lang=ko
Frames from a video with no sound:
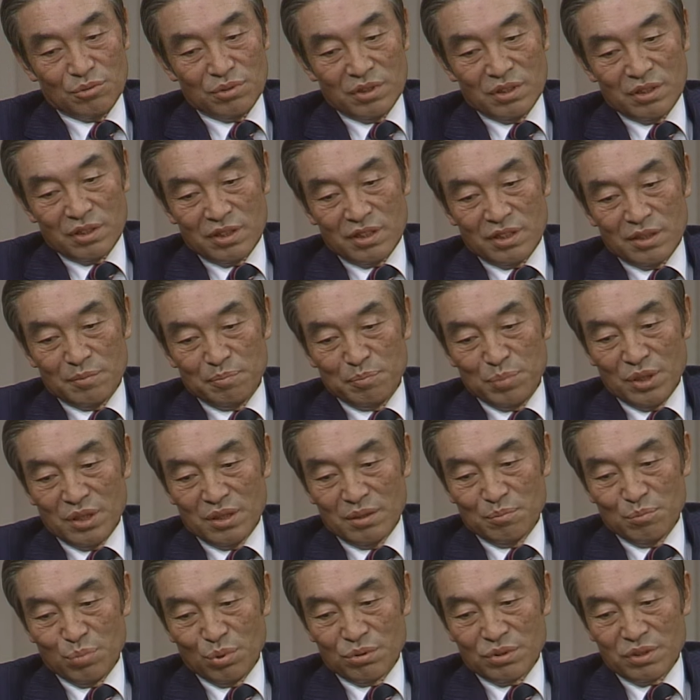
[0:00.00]
되니까
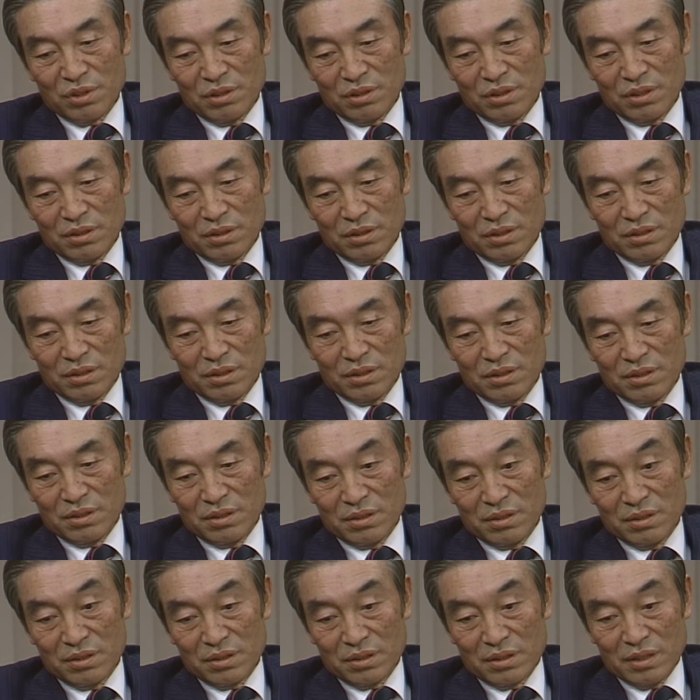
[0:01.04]
병보석을
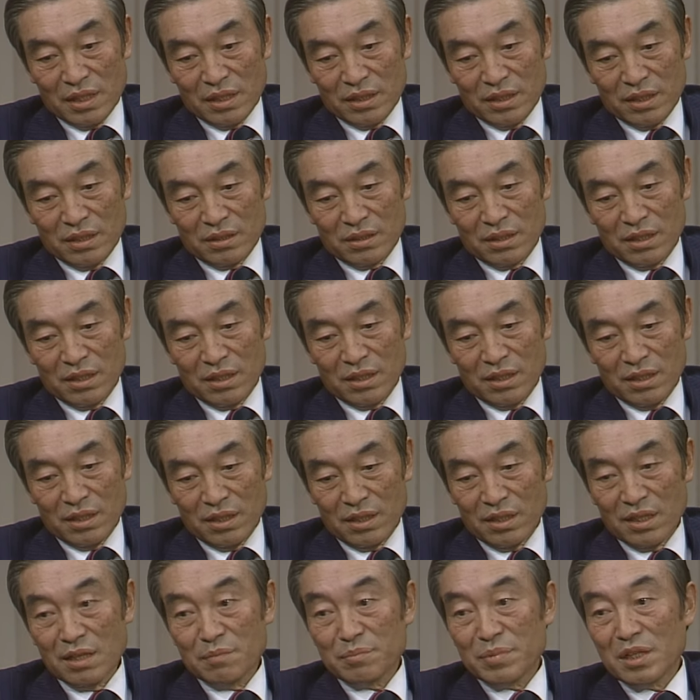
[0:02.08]
네.
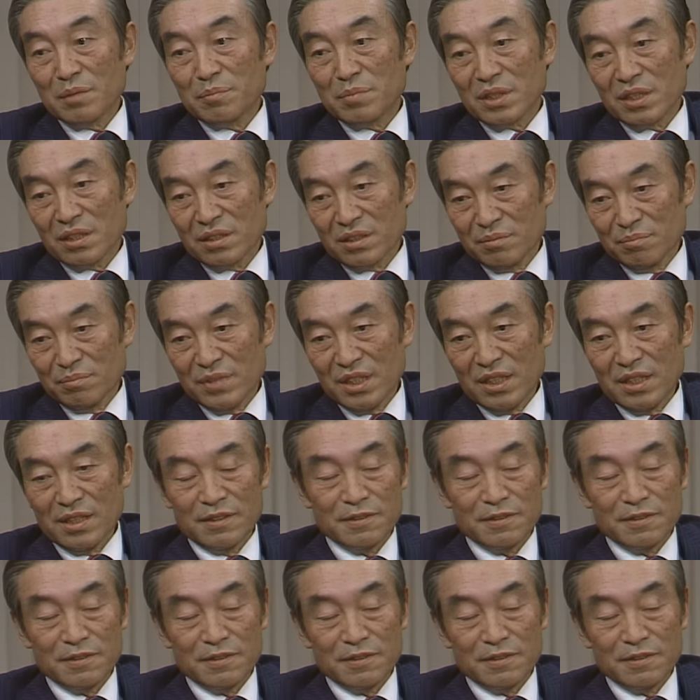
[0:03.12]
당했다가 해방받았습니다.